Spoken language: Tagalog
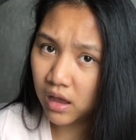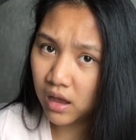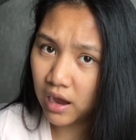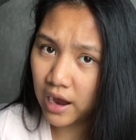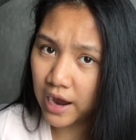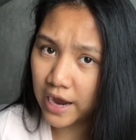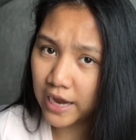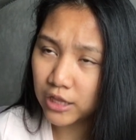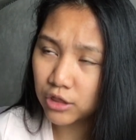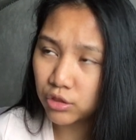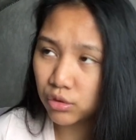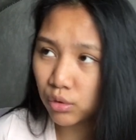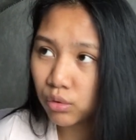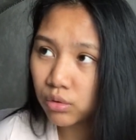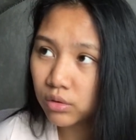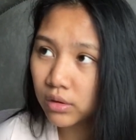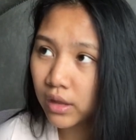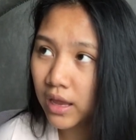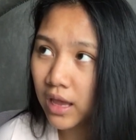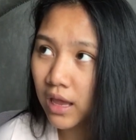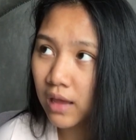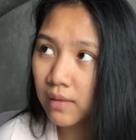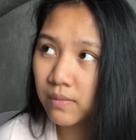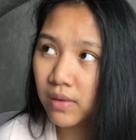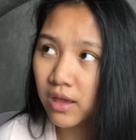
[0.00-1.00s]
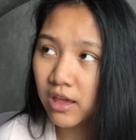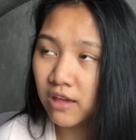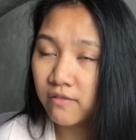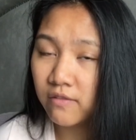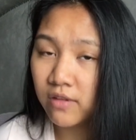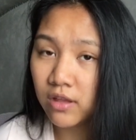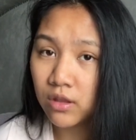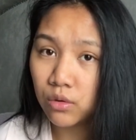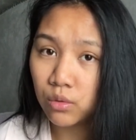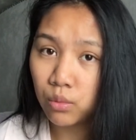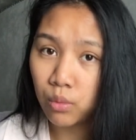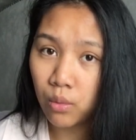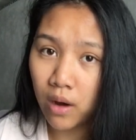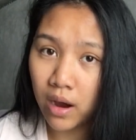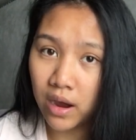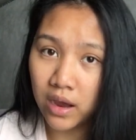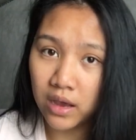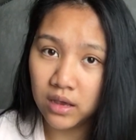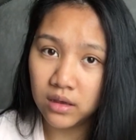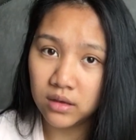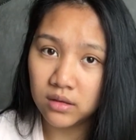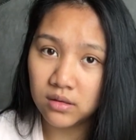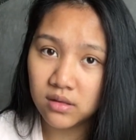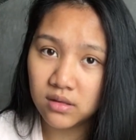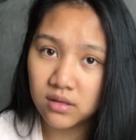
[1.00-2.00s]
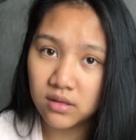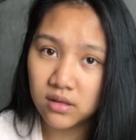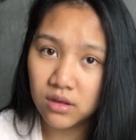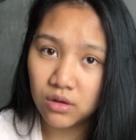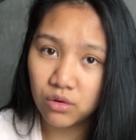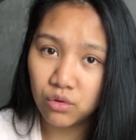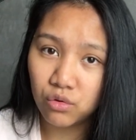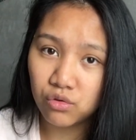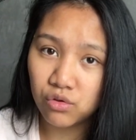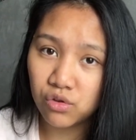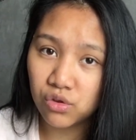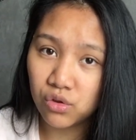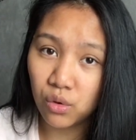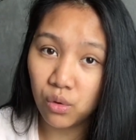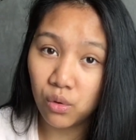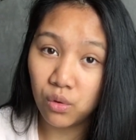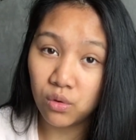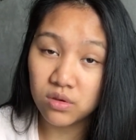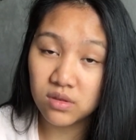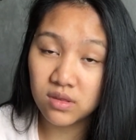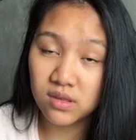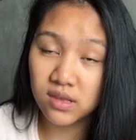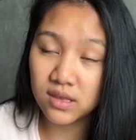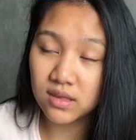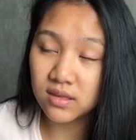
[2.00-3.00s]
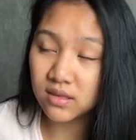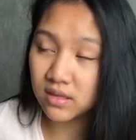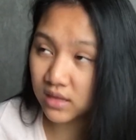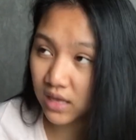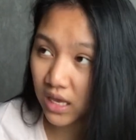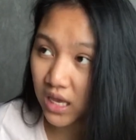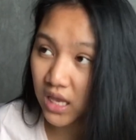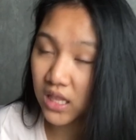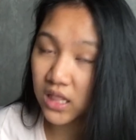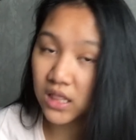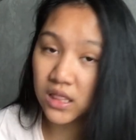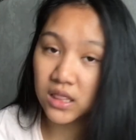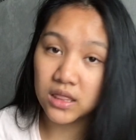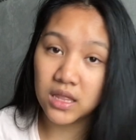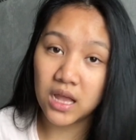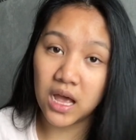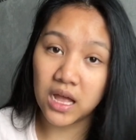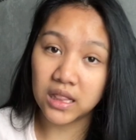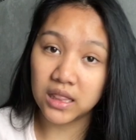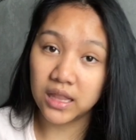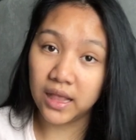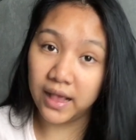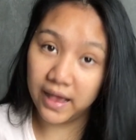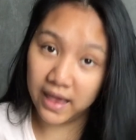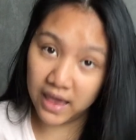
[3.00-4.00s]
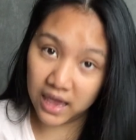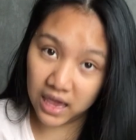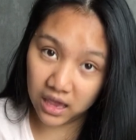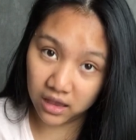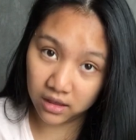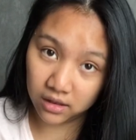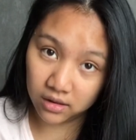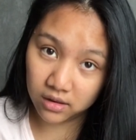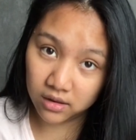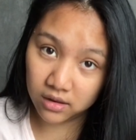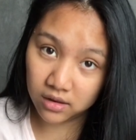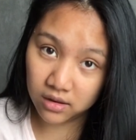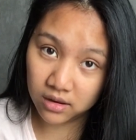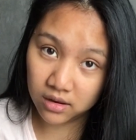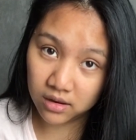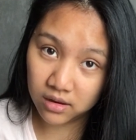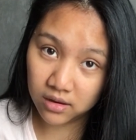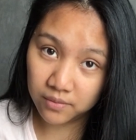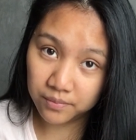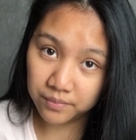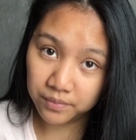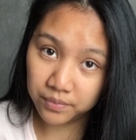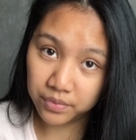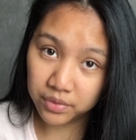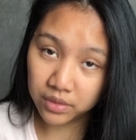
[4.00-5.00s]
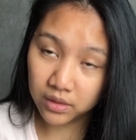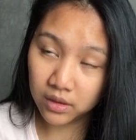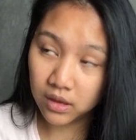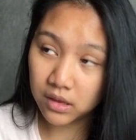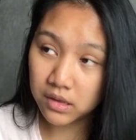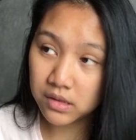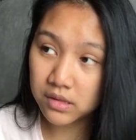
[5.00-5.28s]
I told him even twice, gusto ko 16, not 8. Wow!